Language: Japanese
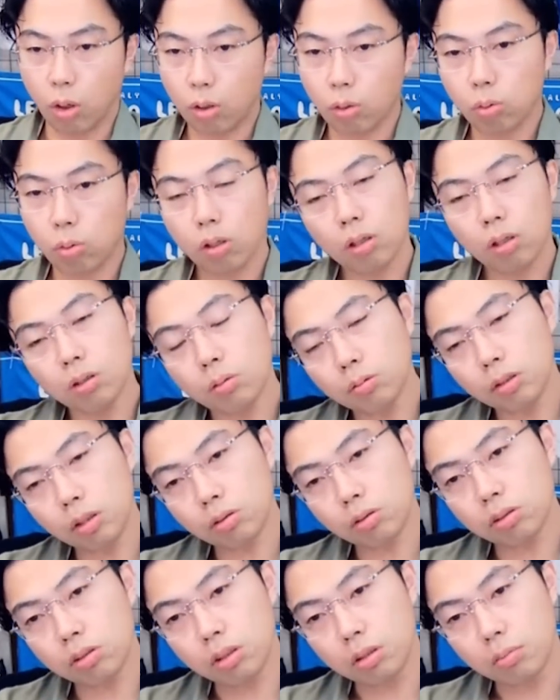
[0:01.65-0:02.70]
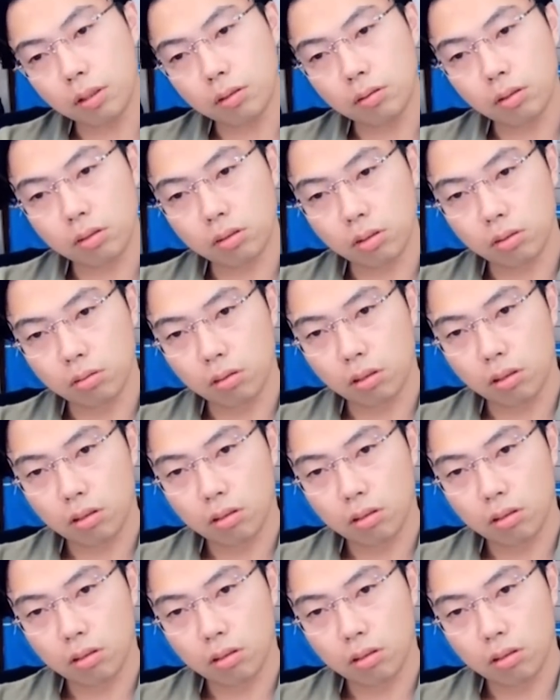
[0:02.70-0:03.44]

あれ、この間見たのに3バックだったけどな。